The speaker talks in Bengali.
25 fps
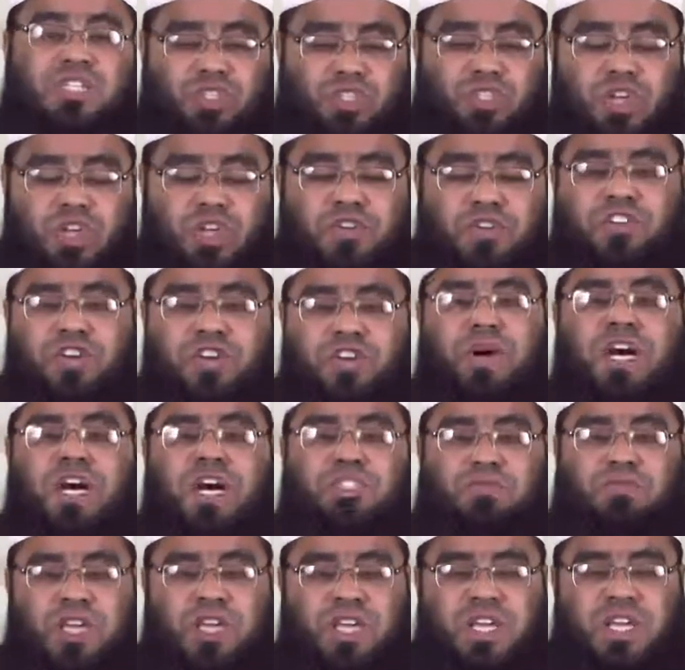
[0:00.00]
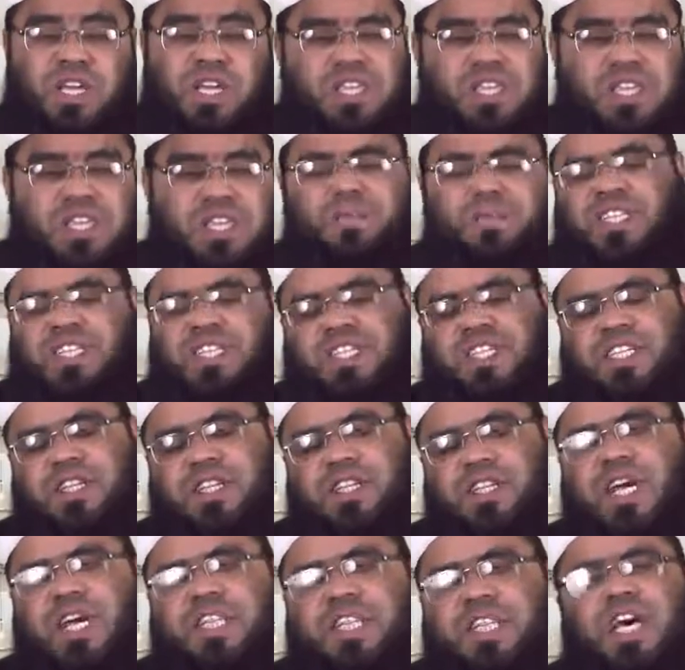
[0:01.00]
সহিফা বা আসমানি কিতাব পাঠিয়েছেন
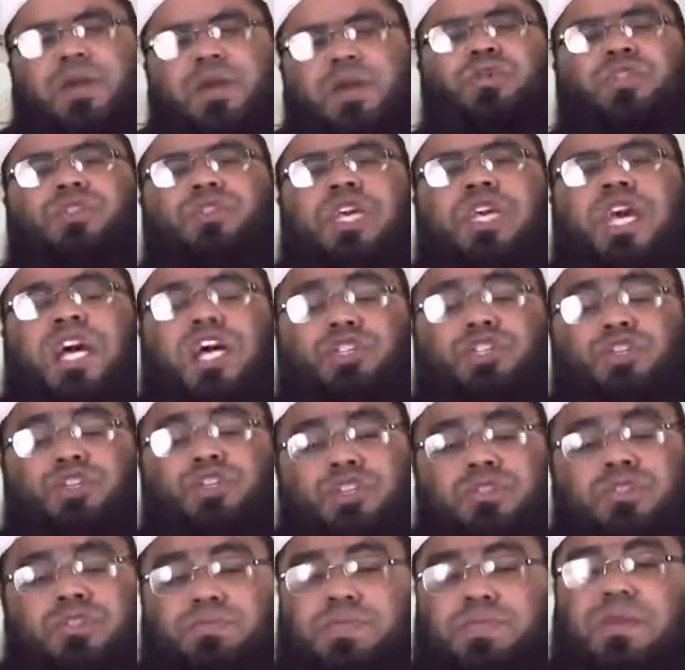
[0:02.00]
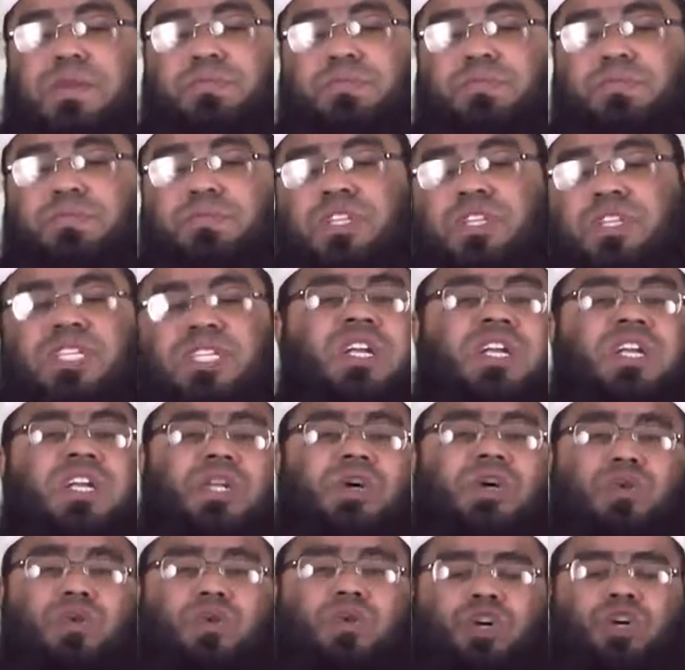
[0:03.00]
তার মধ্যে একশো তার মধ্যে চারটি
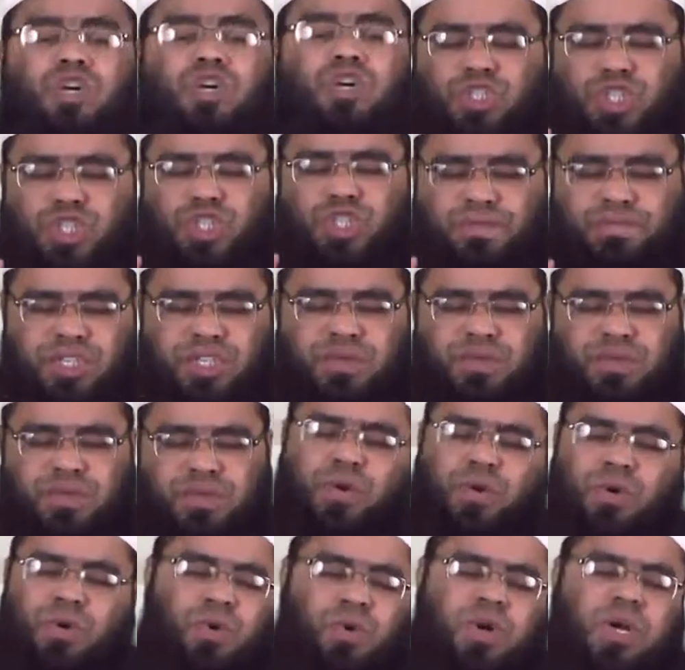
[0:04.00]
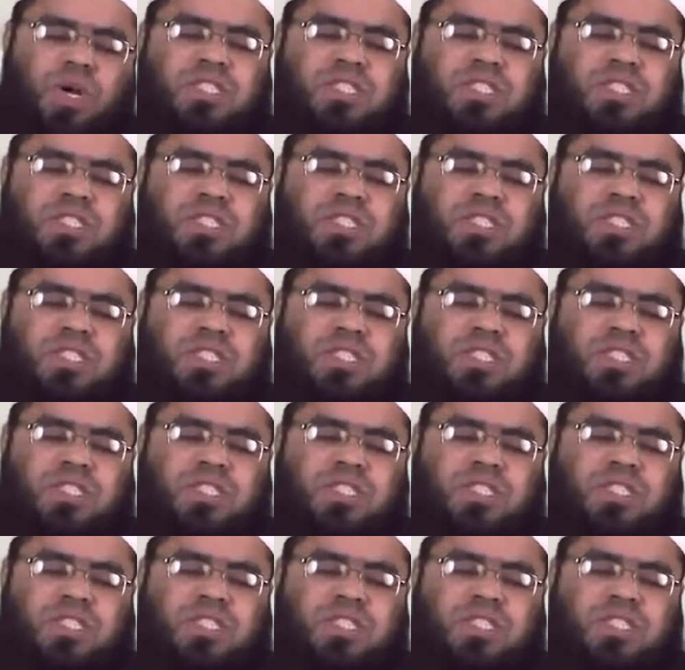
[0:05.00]
হলো সবচেয়ে বড়